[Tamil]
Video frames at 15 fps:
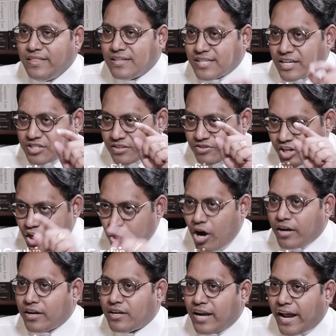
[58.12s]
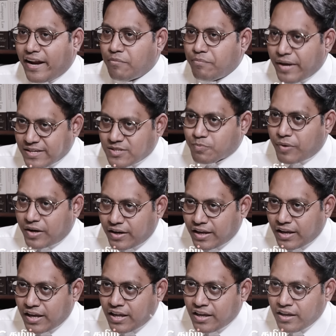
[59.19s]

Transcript: இந்த செக்ஷன் த்ரீ நாட் நைன் பேஸ் பண்ணி